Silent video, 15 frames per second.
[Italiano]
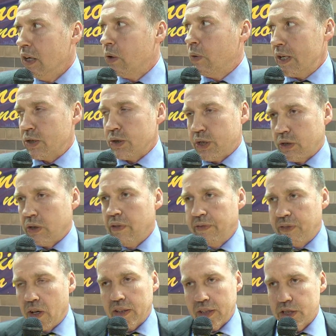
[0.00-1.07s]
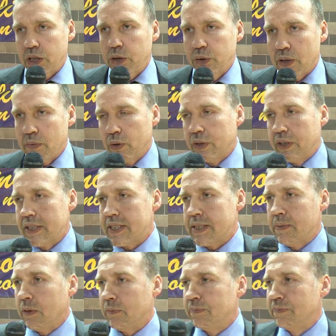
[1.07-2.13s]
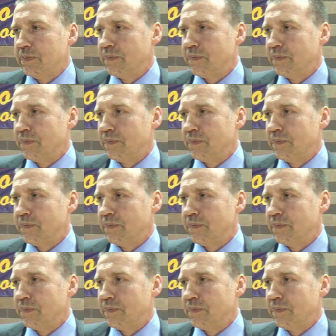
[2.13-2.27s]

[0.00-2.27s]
questo ci conforta e ci aiuta moltissimo.